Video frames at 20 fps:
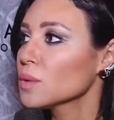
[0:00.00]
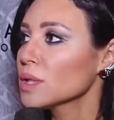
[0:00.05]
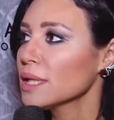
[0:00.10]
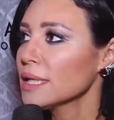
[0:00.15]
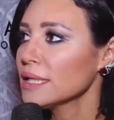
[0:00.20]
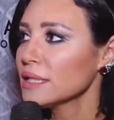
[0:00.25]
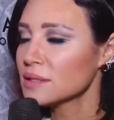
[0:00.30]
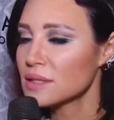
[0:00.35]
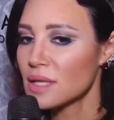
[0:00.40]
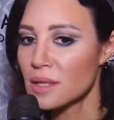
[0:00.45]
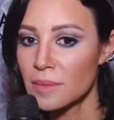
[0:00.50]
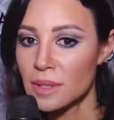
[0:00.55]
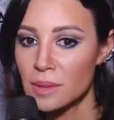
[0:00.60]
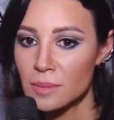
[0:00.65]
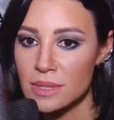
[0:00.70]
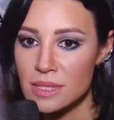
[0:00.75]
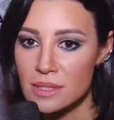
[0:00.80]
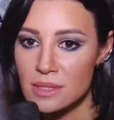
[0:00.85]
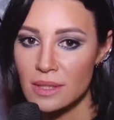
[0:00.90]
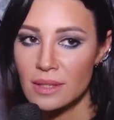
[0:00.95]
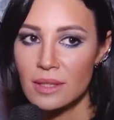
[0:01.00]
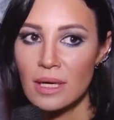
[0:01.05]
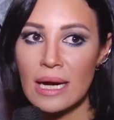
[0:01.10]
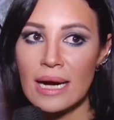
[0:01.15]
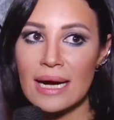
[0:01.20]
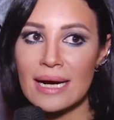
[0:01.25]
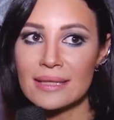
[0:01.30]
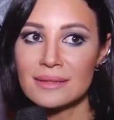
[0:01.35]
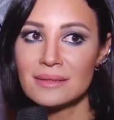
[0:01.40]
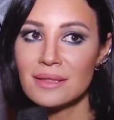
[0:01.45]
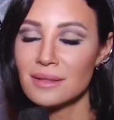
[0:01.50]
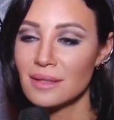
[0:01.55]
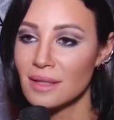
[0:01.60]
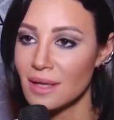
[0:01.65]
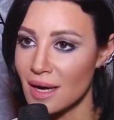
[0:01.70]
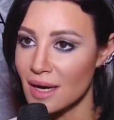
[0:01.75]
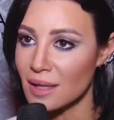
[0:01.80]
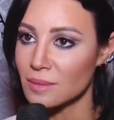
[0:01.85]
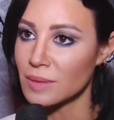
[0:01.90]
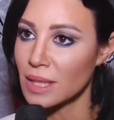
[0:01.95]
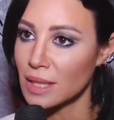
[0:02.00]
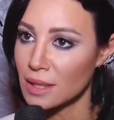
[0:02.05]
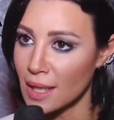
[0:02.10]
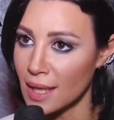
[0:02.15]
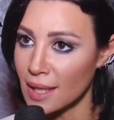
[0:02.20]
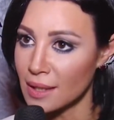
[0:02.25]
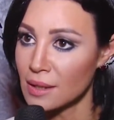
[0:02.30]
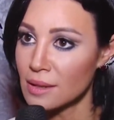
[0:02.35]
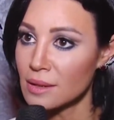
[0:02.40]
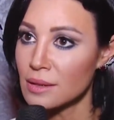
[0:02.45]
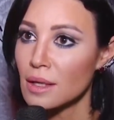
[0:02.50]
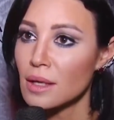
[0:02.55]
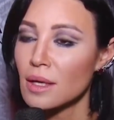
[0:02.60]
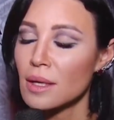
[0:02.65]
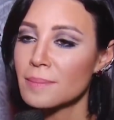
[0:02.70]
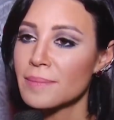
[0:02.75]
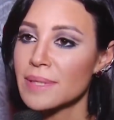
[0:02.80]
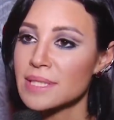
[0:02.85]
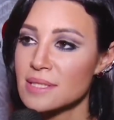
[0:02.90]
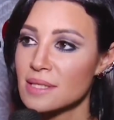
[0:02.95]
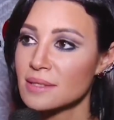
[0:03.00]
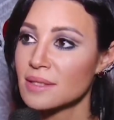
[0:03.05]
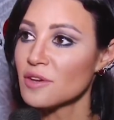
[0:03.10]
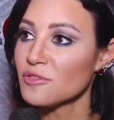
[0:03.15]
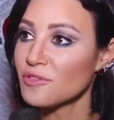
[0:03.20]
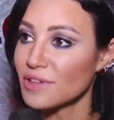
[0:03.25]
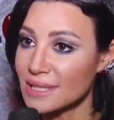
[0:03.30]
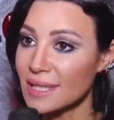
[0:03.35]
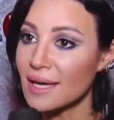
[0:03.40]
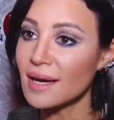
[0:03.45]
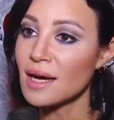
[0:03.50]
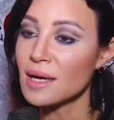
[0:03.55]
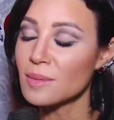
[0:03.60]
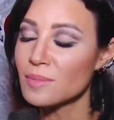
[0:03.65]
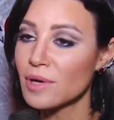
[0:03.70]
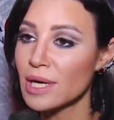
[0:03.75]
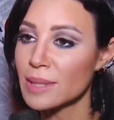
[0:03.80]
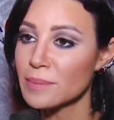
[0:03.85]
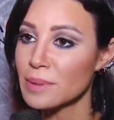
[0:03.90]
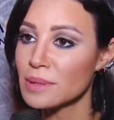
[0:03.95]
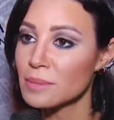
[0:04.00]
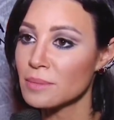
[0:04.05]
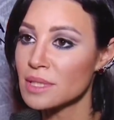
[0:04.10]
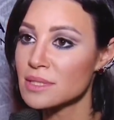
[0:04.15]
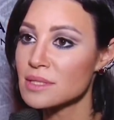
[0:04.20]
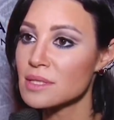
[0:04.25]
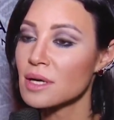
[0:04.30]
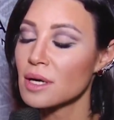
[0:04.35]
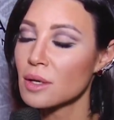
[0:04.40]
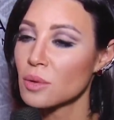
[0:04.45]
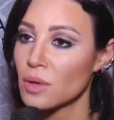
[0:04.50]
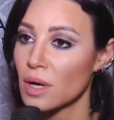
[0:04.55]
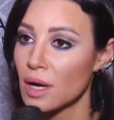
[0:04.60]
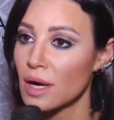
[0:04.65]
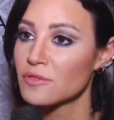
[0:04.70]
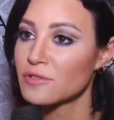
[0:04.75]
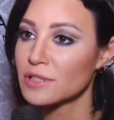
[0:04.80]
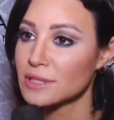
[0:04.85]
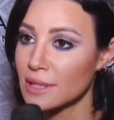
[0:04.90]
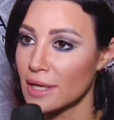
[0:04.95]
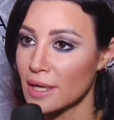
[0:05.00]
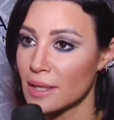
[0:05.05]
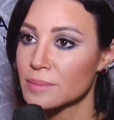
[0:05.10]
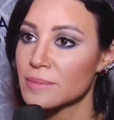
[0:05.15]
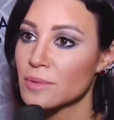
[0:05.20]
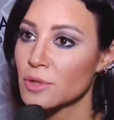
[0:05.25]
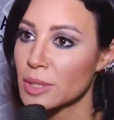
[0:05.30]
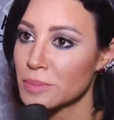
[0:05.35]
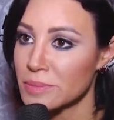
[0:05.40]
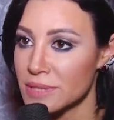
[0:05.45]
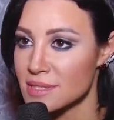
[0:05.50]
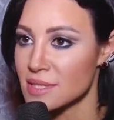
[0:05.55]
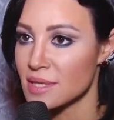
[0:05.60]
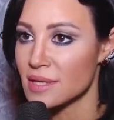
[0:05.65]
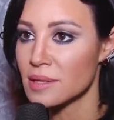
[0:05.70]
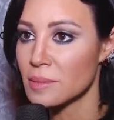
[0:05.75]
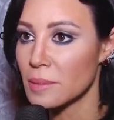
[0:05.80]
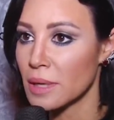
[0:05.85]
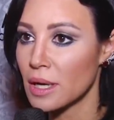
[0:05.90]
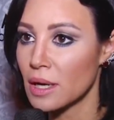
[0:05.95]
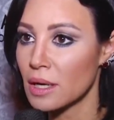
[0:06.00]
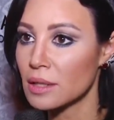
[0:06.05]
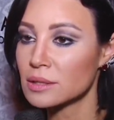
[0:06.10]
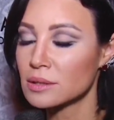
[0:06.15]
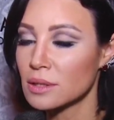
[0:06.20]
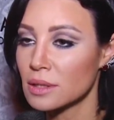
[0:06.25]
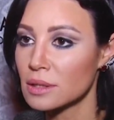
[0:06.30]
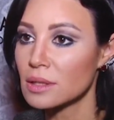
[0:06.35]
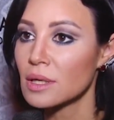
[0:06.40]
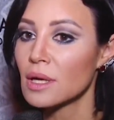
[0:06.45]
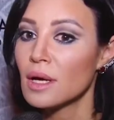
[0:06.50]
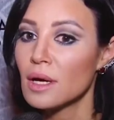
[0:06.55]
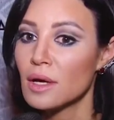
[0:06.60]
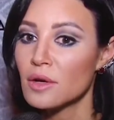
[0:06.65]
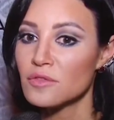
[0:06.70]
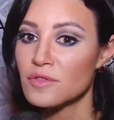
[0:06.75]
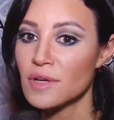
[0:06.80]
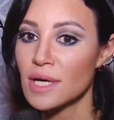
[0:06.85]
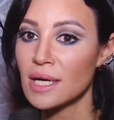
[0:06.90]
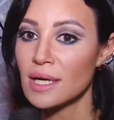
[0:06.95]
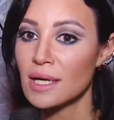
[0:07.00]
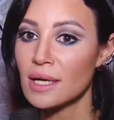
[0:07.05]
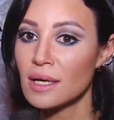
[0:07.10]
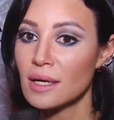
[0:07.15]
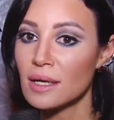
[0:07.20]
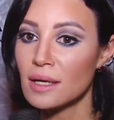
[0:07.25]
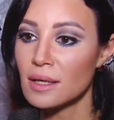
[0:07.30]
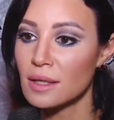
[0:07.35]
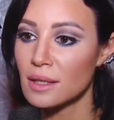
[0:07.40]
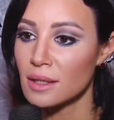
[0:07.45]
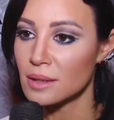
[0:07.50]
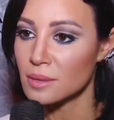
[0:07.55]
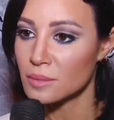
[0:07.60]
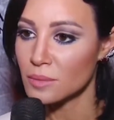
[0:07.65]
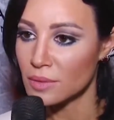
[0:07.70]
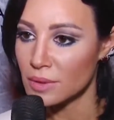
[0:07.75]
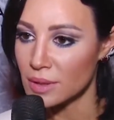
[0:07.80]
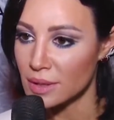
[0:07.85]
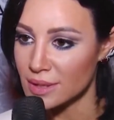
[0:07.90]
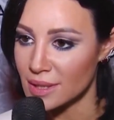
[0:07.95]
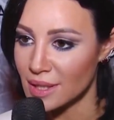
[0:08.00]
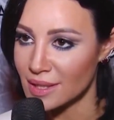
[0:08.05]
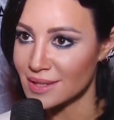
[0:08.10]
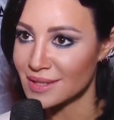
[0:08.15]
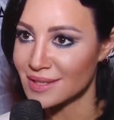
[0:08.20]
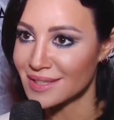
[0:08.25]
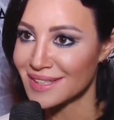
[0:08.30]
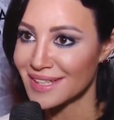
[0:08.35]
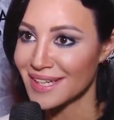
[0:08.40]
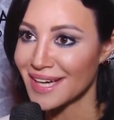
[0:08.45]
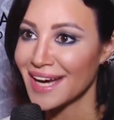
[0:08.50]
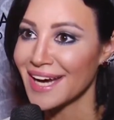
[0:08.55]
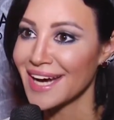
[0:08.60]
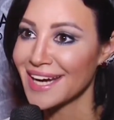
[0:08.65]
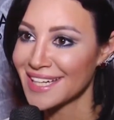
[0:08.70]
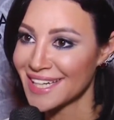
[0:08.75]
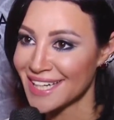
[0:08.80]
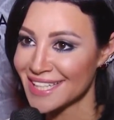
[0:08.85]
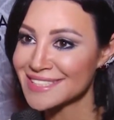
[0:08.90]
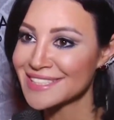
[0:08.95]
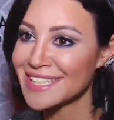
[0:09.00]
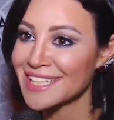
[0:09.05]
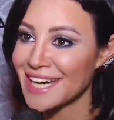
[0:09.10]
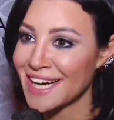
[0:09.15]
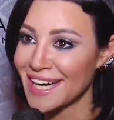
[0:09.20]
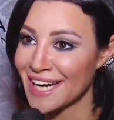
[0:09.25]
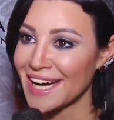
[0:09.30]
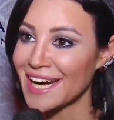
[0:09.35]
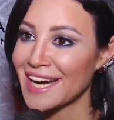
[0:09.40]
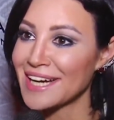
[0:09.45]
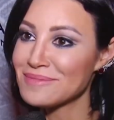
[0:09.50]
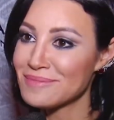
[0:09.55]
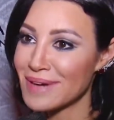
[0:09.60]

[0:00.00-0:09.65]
والله الدراما المصرية عدد الأعمال قل بس ده فتح أبواب المسرح وفتح أبواب السينما أكتر ف يعني احنا عندنا